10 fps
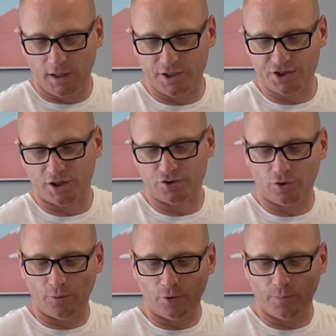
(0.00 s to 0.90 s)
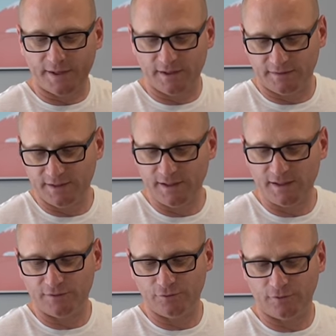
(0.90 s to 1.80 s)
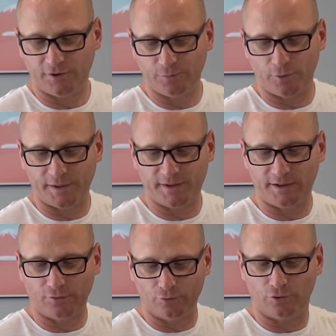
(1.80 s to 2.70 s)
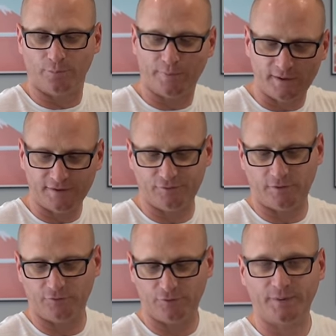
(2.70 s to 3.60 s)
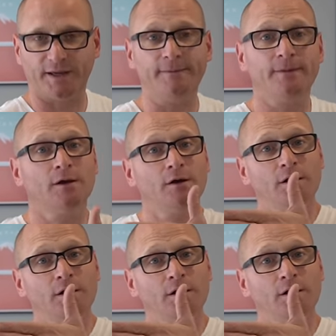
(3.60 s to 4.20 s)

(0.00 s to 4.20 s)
les charges de copropriété, l'assurance propriétaire non occupant, l'assurance de prêt,